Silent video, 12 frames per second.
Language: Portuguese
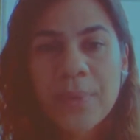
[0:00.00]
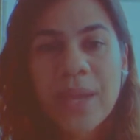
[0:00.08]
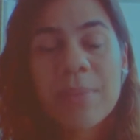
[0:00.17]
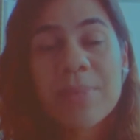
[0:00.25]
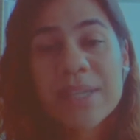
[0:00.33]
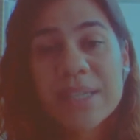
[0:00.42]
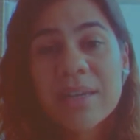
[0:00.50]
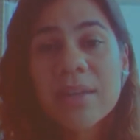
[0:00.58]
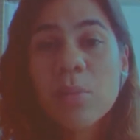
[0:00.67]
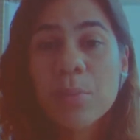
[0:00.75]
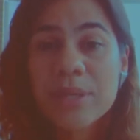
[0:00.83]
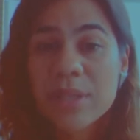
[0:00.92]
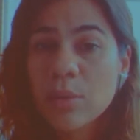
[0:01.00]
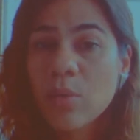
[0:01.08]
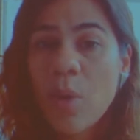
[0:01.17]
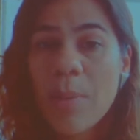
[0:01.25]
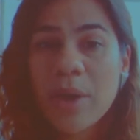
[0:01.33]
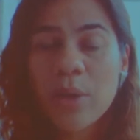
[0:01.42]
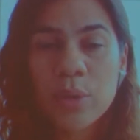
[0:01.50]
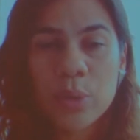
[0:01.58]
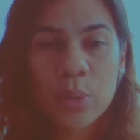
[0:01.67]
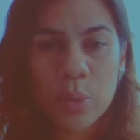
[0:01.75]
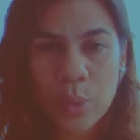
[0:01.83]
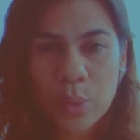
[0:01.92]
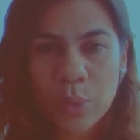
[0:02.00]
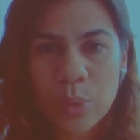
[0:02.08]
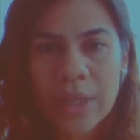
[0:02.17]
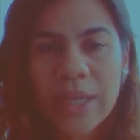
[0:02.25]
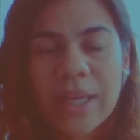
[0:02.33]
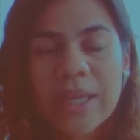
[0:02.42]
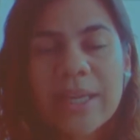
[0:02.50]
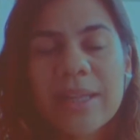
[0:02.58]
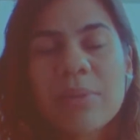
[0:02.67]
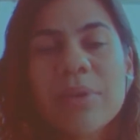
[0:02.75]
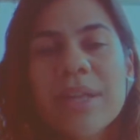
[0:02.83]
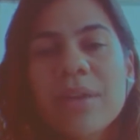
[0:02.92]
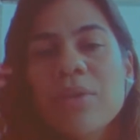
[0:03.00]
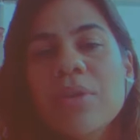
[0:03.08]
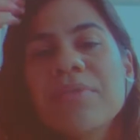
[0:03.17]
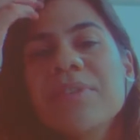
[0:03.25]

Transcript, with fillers: representam um percentual maior do todo. Então entendo que eu